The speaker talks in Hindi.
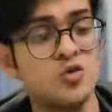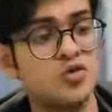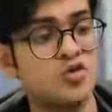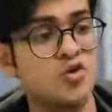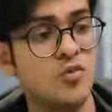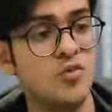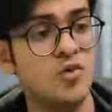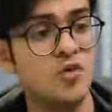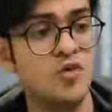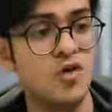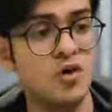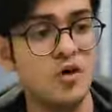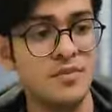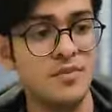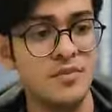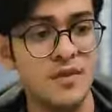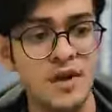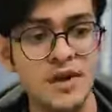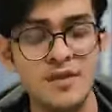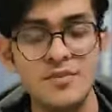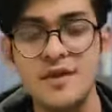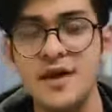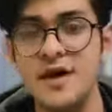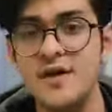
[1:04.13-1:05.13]
उसको बोलो कि
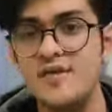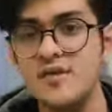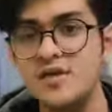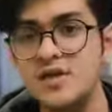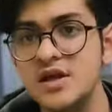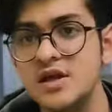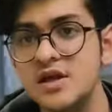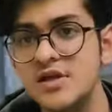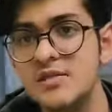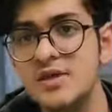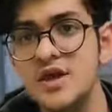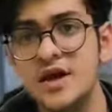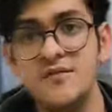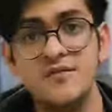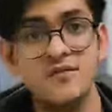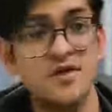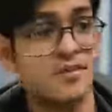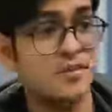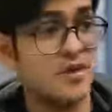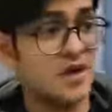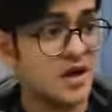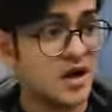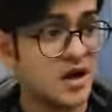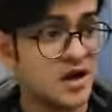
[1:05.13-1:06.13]
मेरी भी लाइफ है तेरी भी लाइफ है
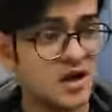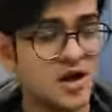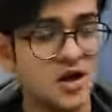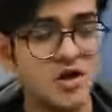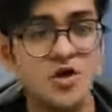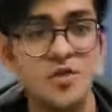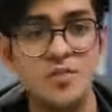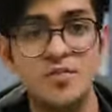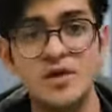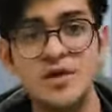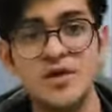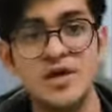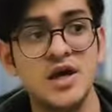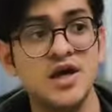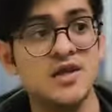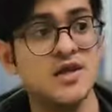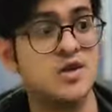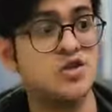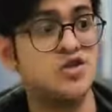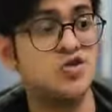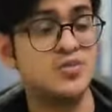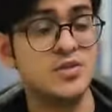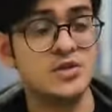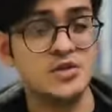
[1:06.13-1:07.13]
अपने करियर के ऊपर ध्यान
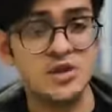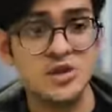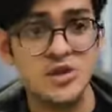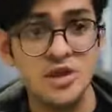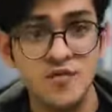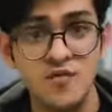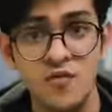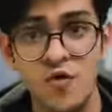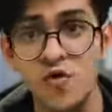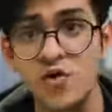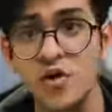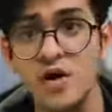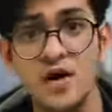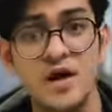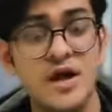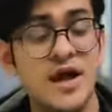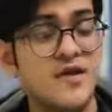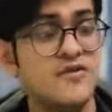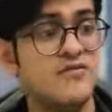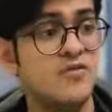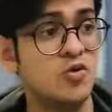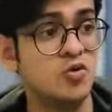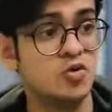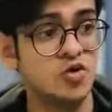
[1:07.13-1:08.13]
दे जो पसंद है वो कर
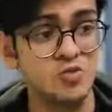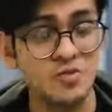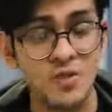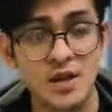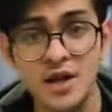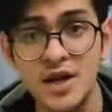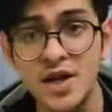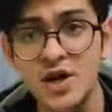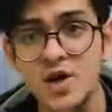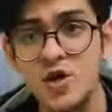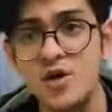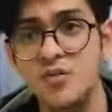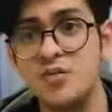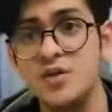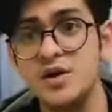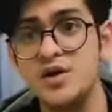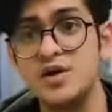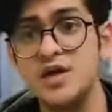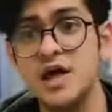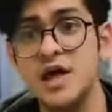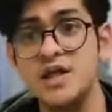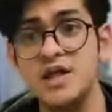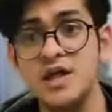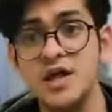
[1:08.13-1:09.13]
लाइफ में कुछ बनने के ऊपर
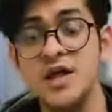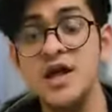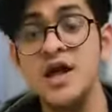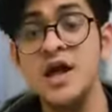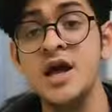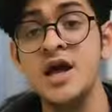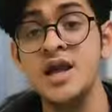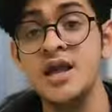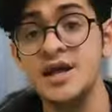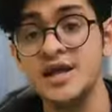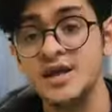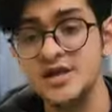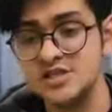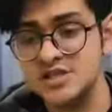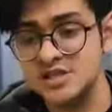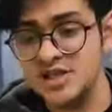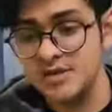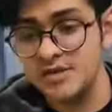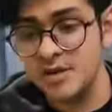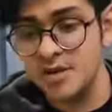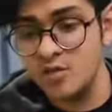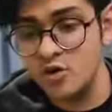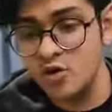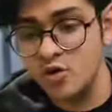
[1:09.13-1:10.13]
ध्यान दे लेकिन
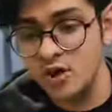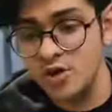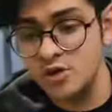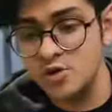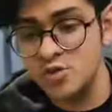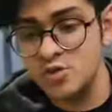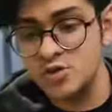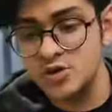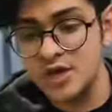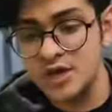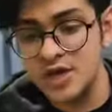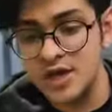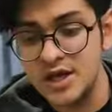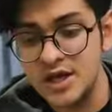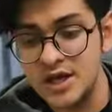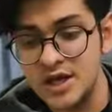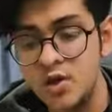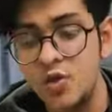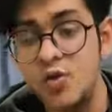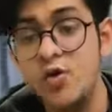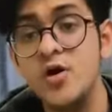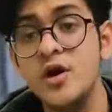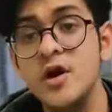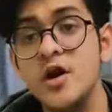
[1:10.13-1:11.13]
जब हम लोग एक दूसरे के
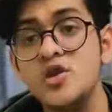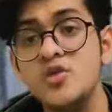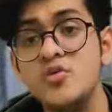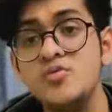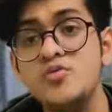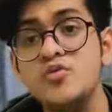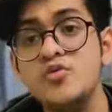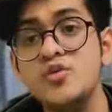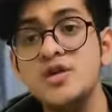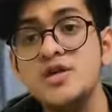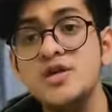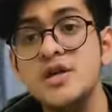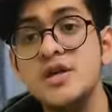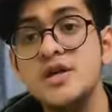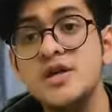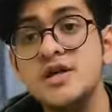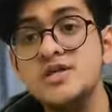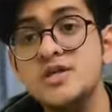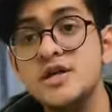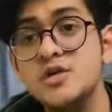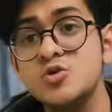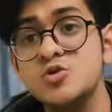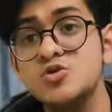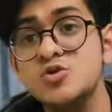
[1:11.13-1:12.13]
लिए होंगे तो पूरी
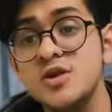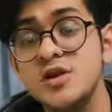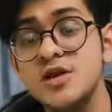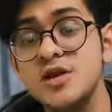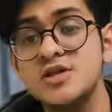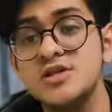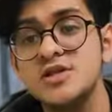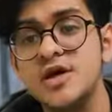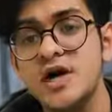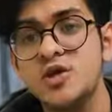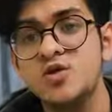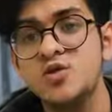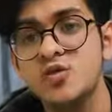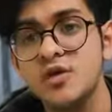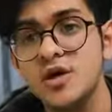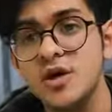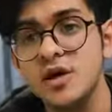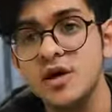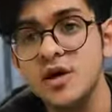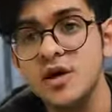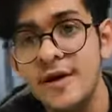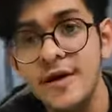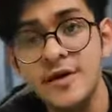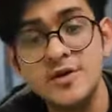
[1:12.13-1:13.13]
तरीके से एक दूसरे के साथ
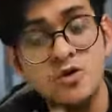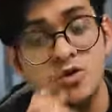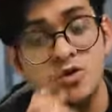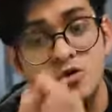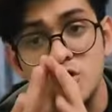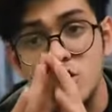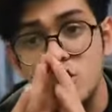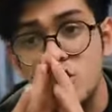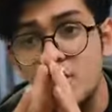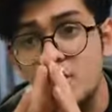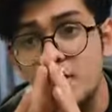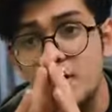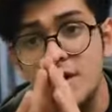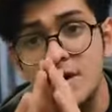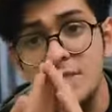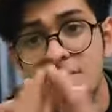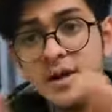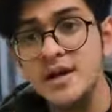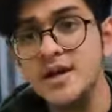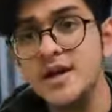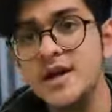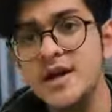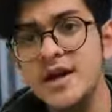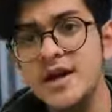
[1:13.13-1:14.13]
होंगे एक दूसरे के ऊपर
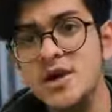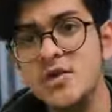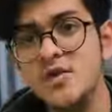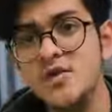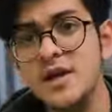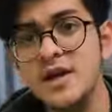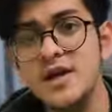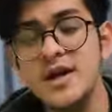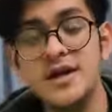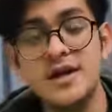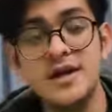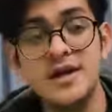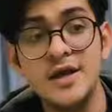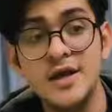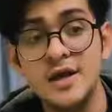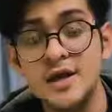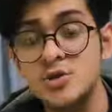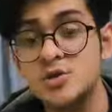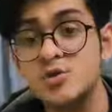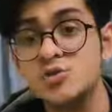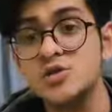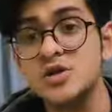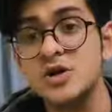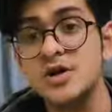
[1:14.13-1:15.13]
डिपेंडेंट नहीं होंगे लेकिन
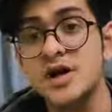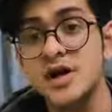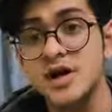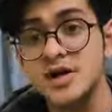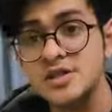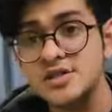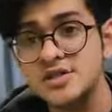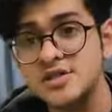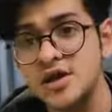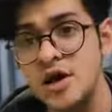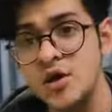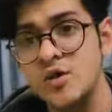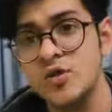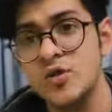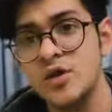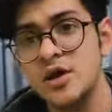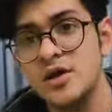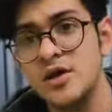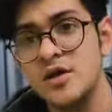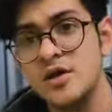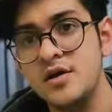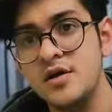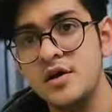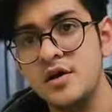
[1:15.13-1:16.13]
एक दूसरे का हिस्सा
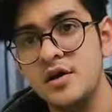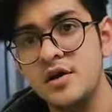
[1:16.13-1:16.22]
होंगे